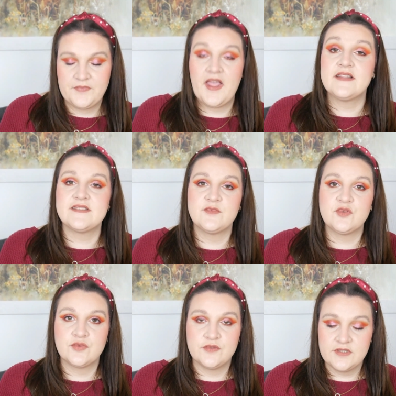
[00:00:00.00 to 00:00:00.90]
Nach 10
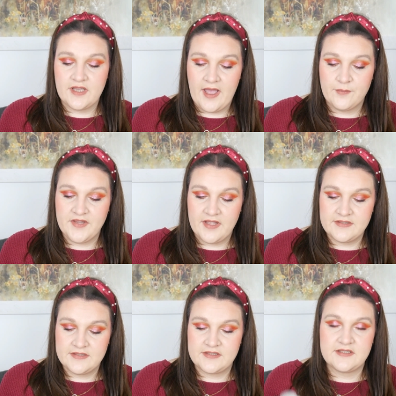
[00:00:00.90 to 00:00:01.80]
Minuten kam
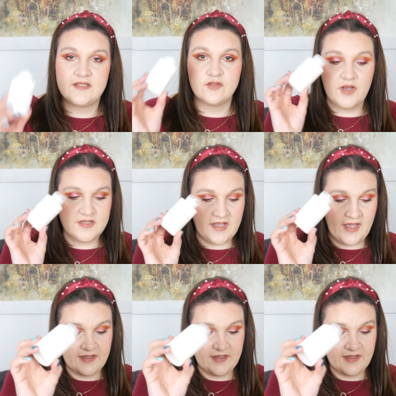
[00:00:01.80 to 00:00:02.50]
dann die Nummer 3